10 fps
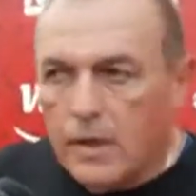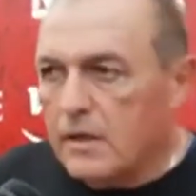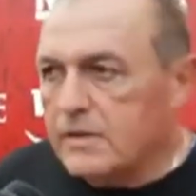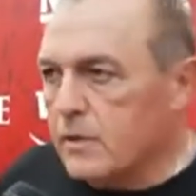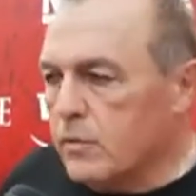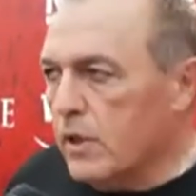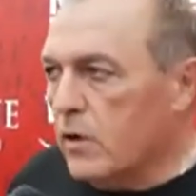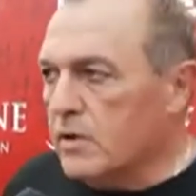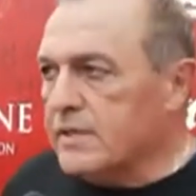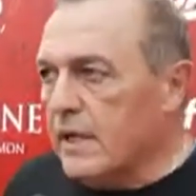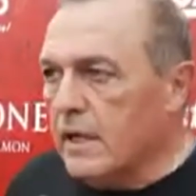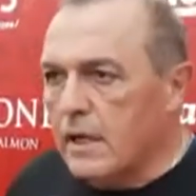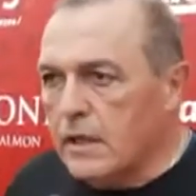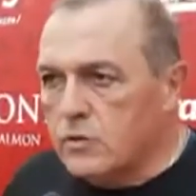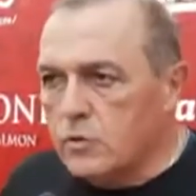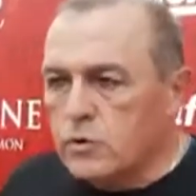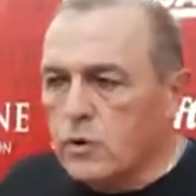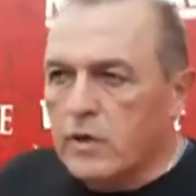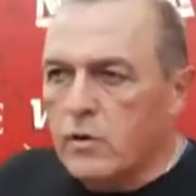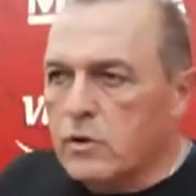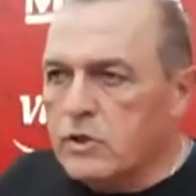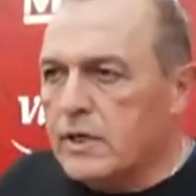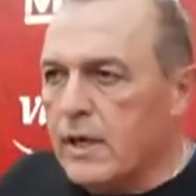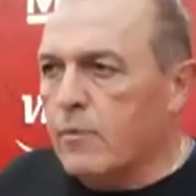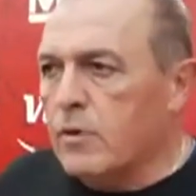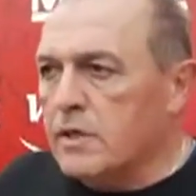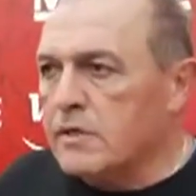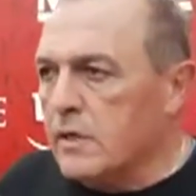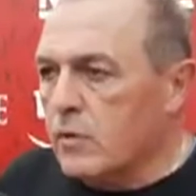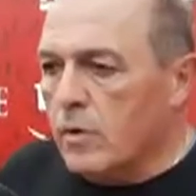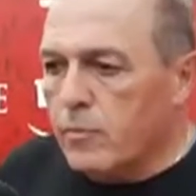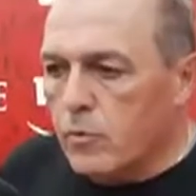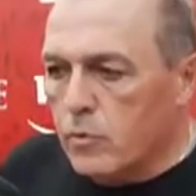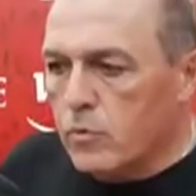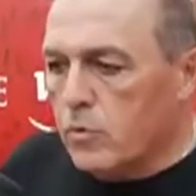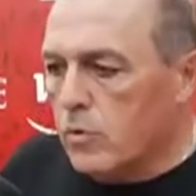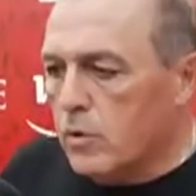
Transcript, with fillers: Seconda cosa, è giusto che noi cerchiamo di essere ancora più,